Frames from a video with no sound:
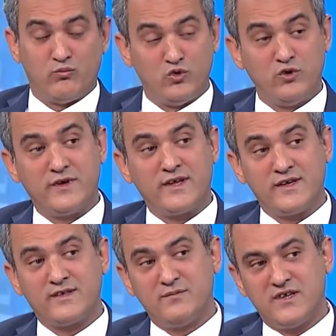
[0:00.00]
Bununla da
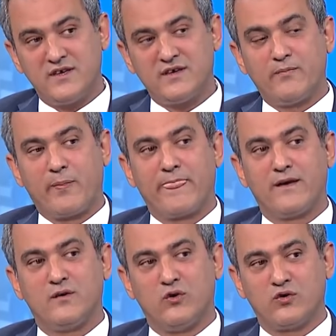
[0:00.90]
yetinmedik.
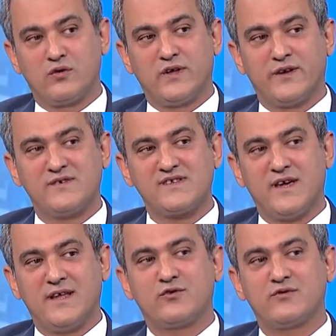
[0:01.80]
Okullarımızda
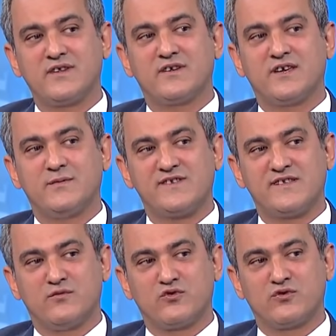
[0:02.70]
elektronik takip
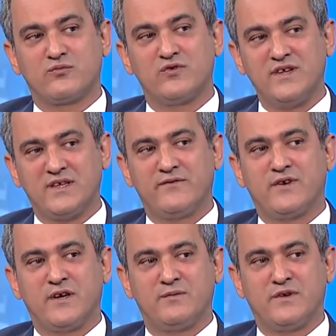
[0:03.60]
sistemi kurduk. Bu ilk
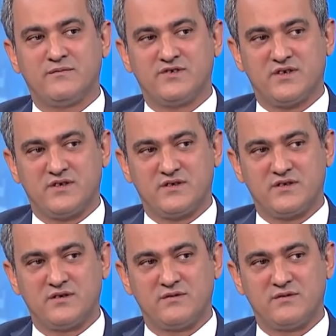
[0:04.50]
defa yapılan bir şeydir.